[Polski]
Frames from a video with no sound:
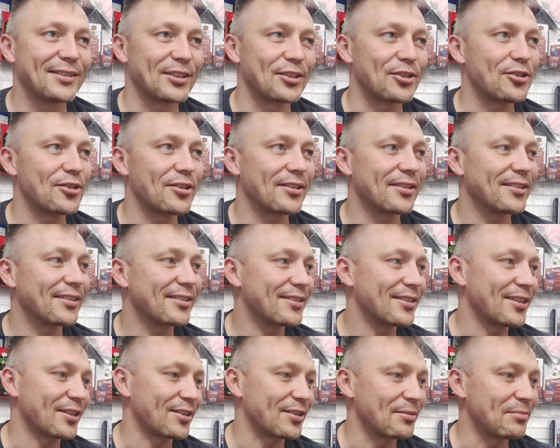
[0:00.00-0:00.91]
też
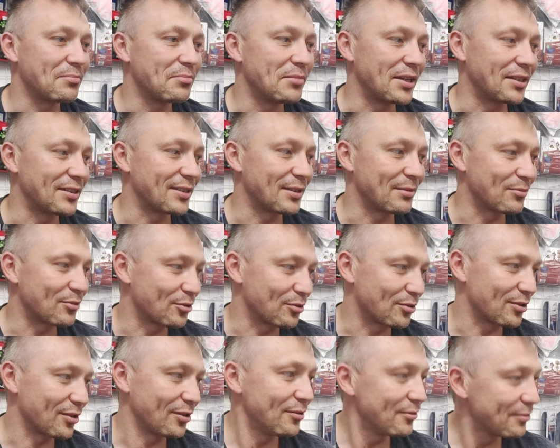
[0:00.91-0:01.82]
czasem mięsem
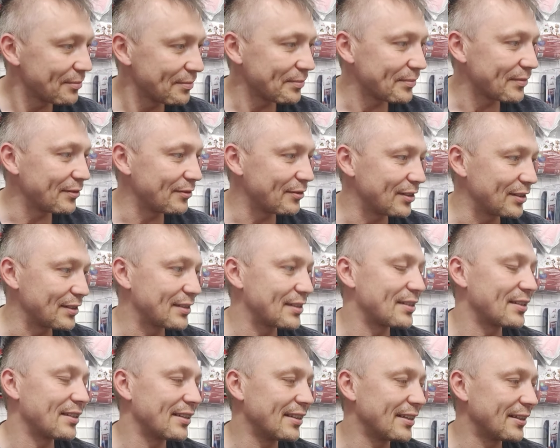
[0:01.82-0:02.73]
rzucą,
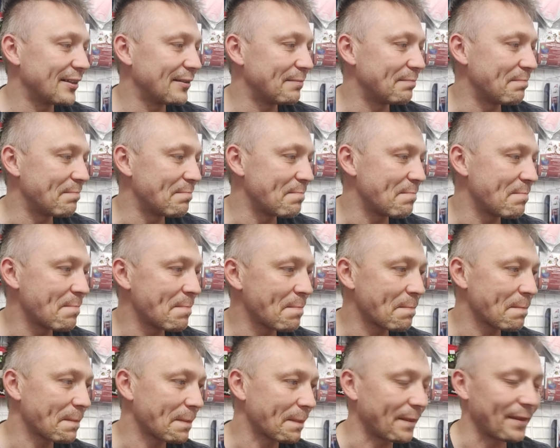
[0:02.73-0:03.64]
więc
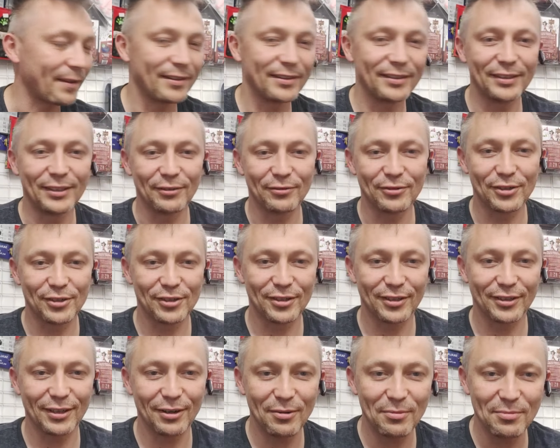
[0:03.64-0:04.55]
nie
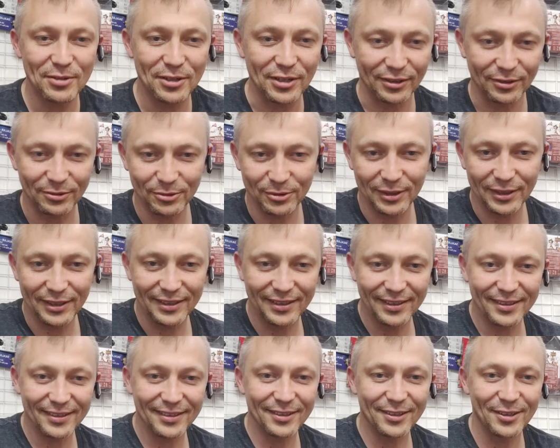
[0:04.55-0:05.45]
wszystko dałoby się
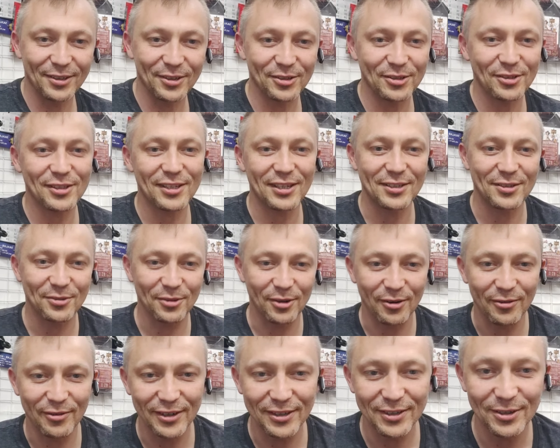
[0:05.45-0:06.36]
tutaj y,
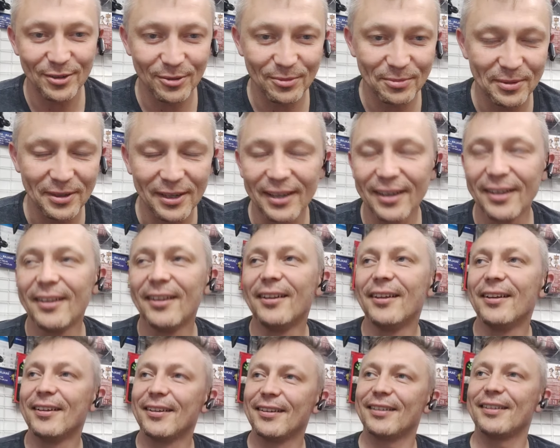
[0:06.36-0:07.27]
ocenzurować lub
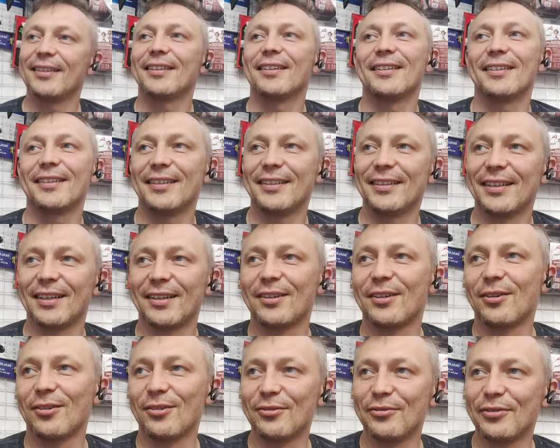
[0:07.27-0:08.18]
y,
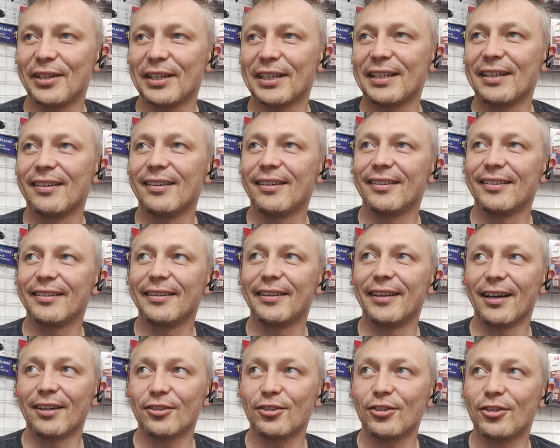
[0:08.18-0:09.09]
jakkolwiek
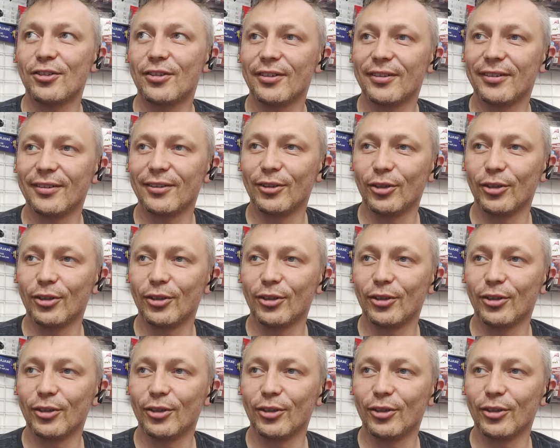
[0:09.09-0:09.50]
dać